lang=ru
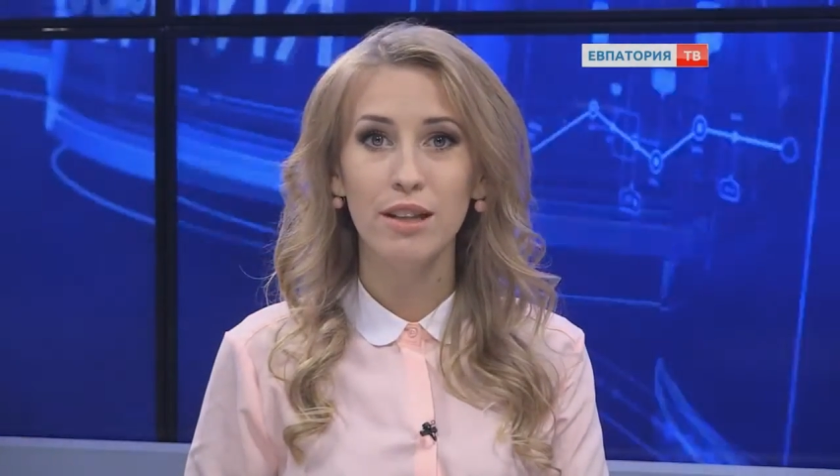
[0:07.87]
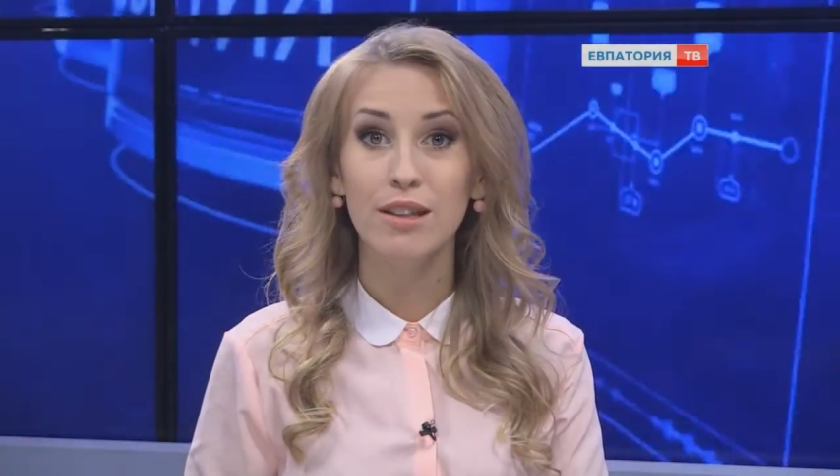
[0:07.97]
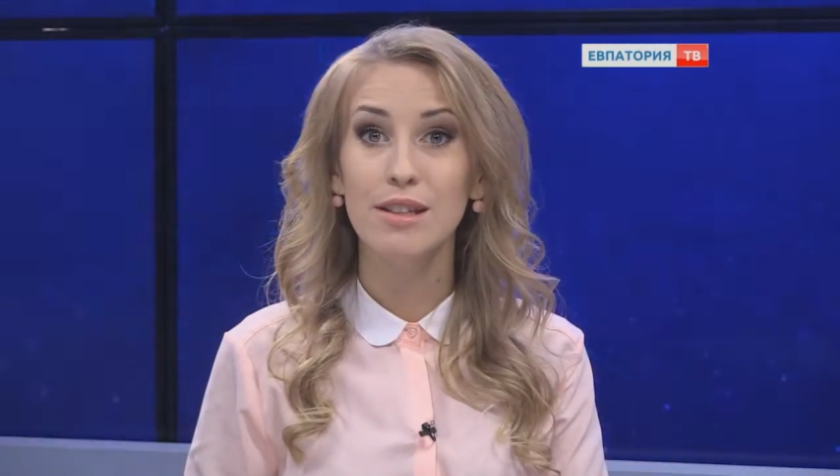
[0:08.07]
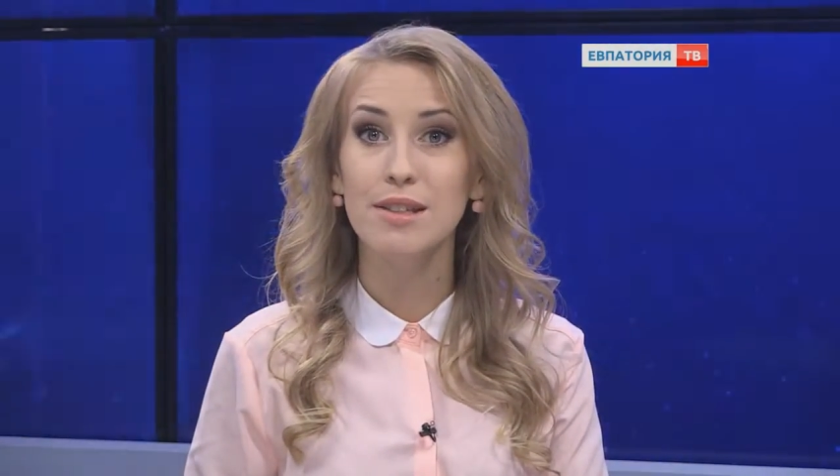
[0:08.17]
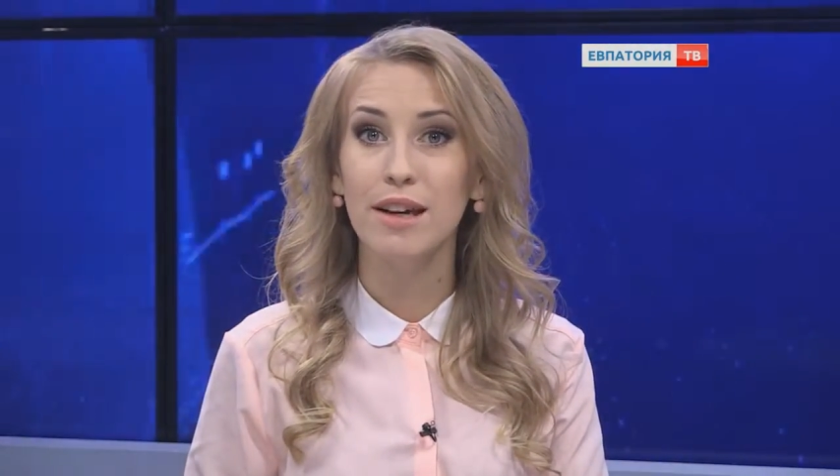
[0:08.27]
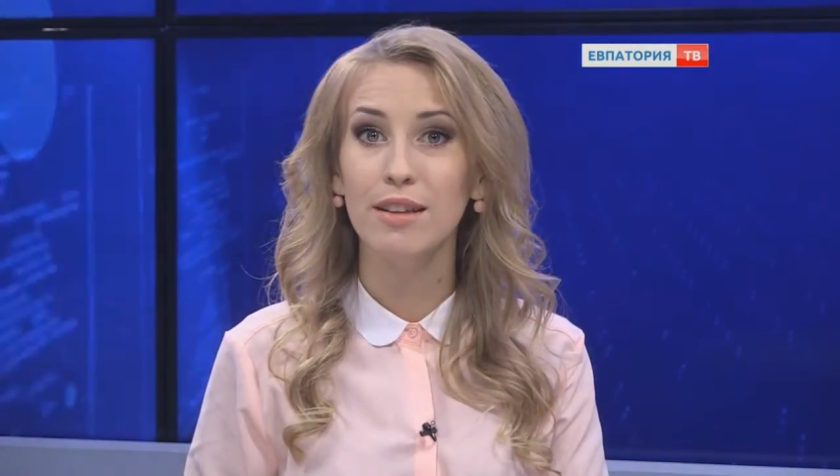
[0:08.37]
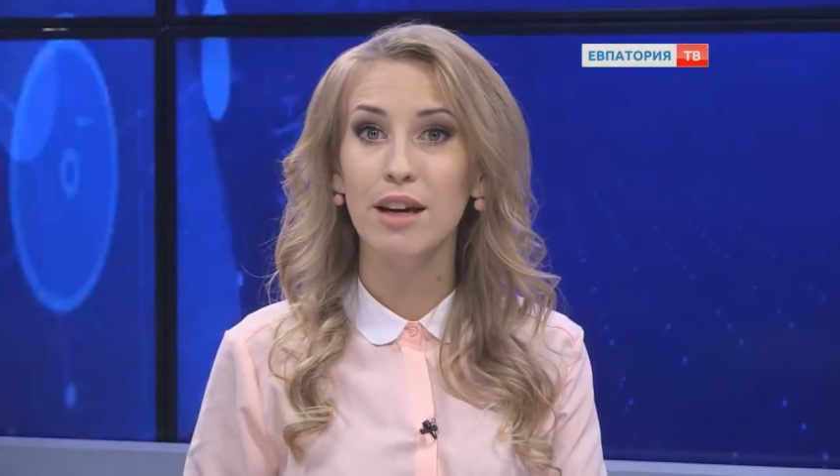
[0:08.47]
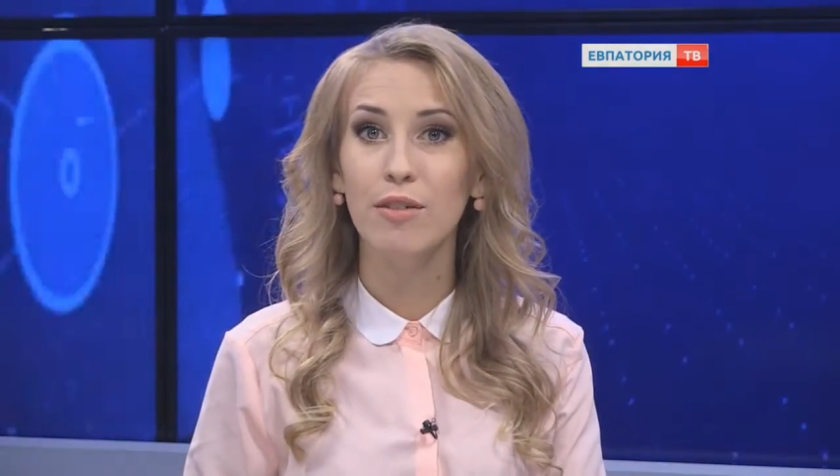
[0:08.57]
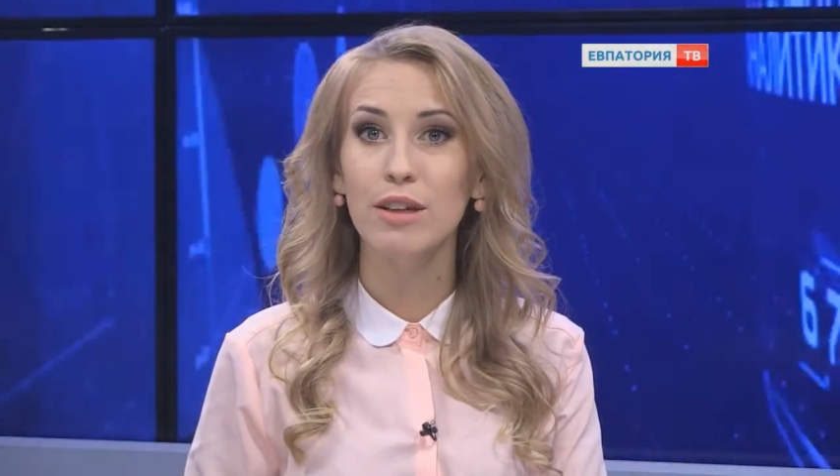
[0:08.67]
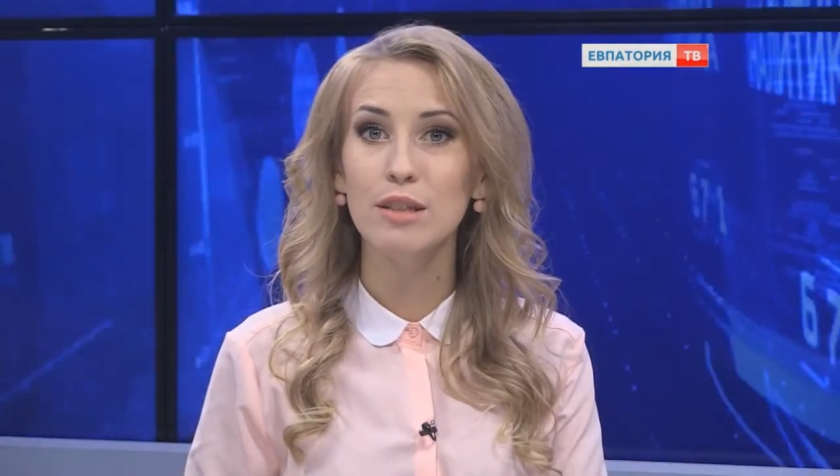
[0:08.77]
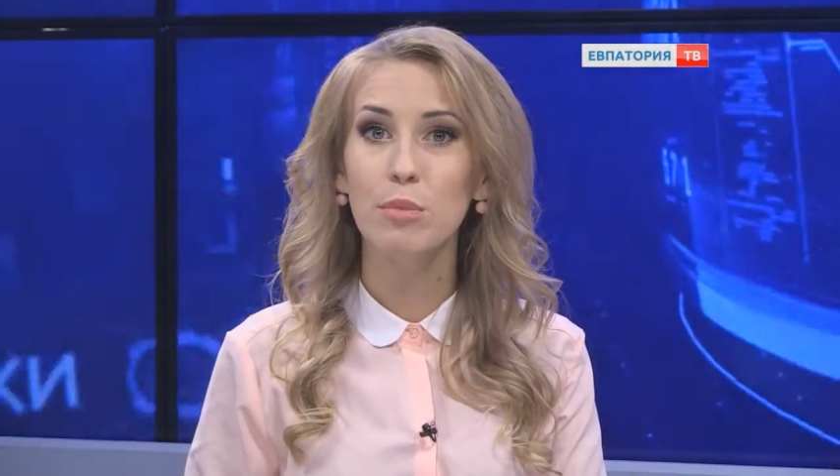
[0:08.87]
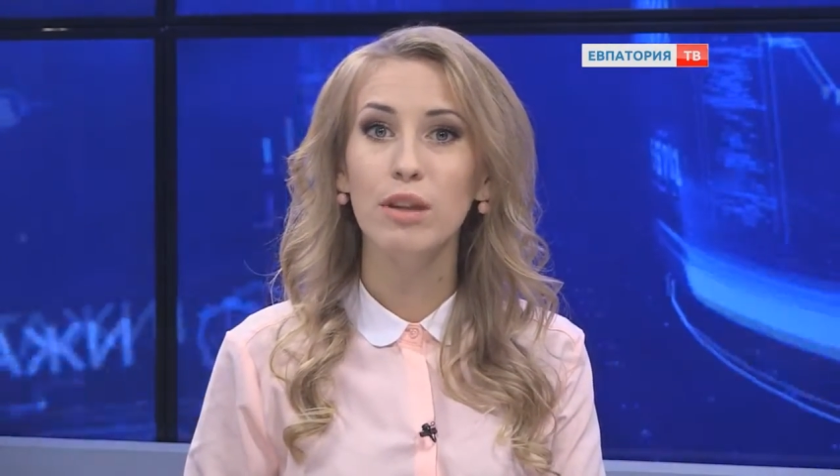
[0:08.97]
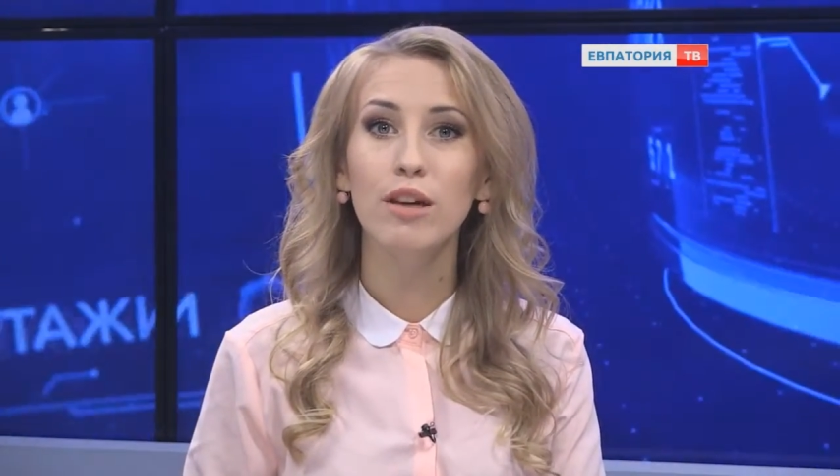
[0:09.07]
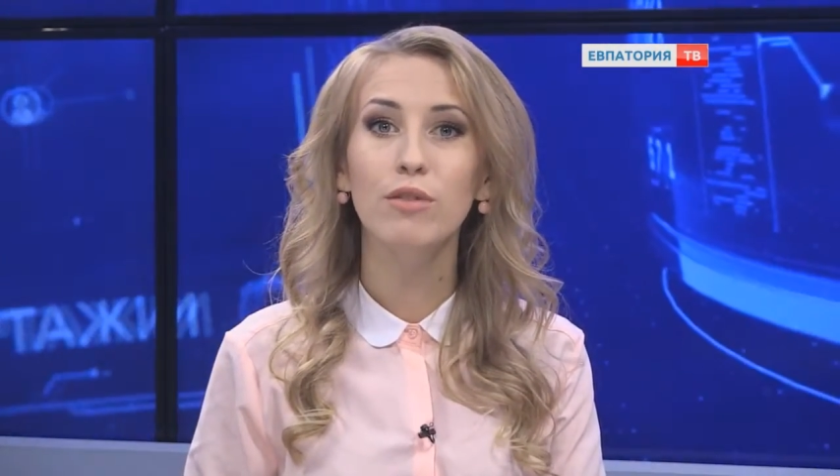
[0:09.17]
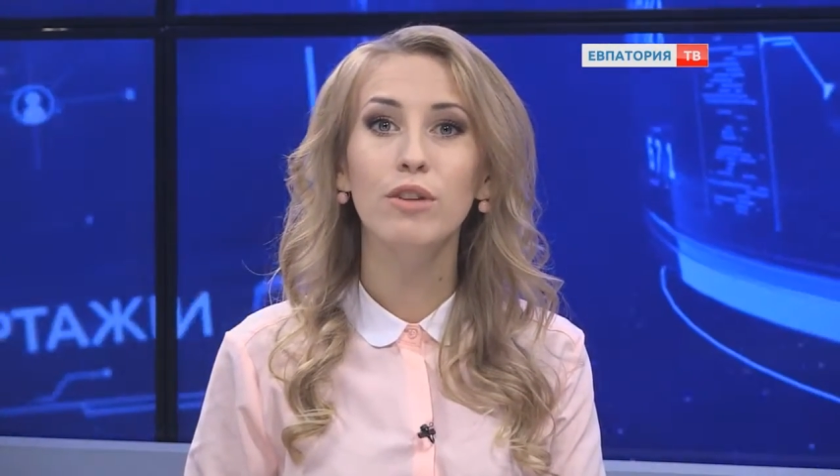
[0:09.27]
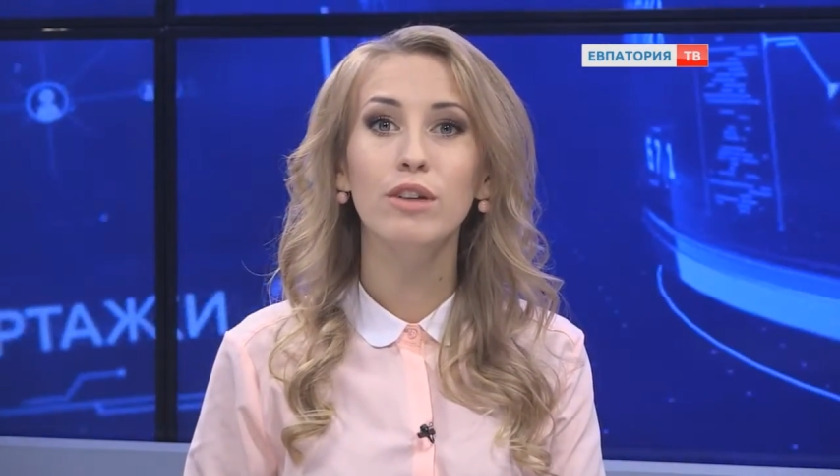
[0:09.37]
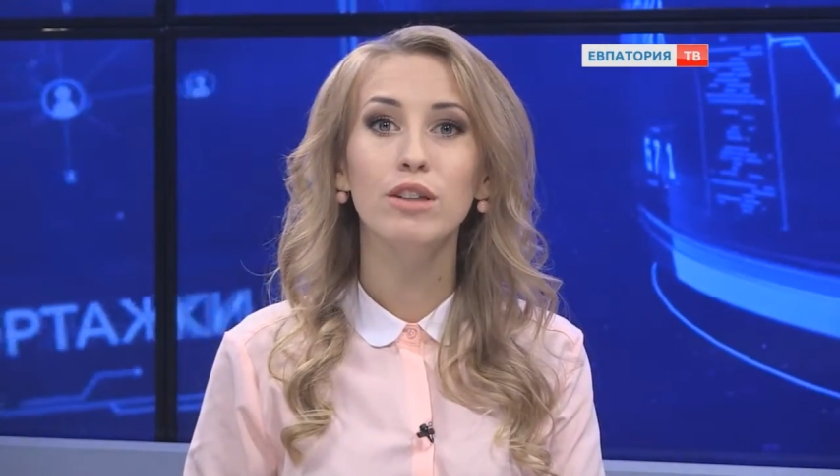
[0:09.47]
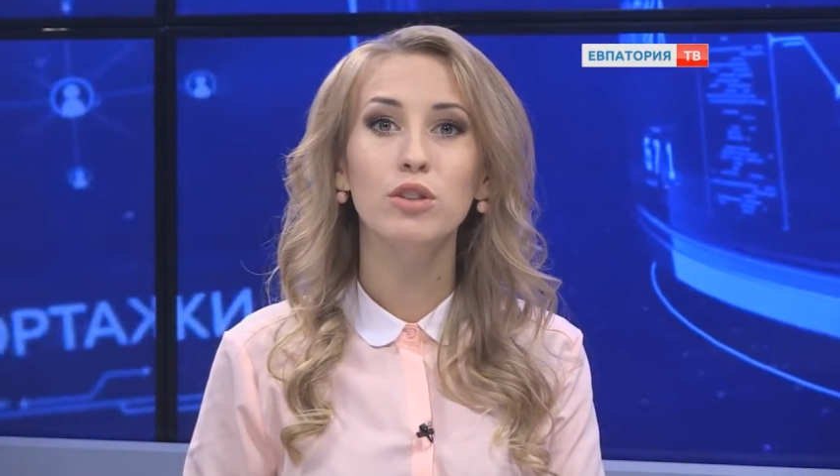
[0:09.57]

ТСК «Таврия» смогла вырвать